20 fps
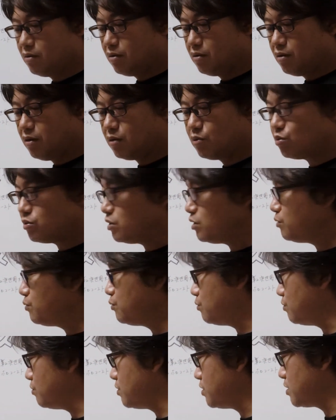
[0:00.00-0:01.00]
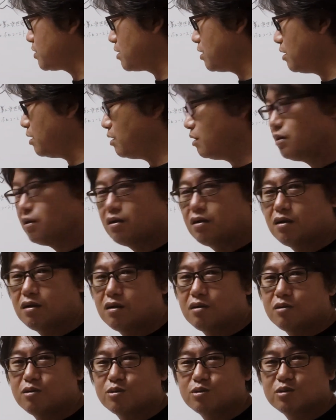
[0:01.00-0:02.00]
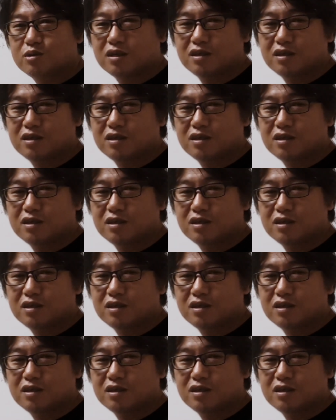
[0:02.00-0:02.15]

あと2分しか僕が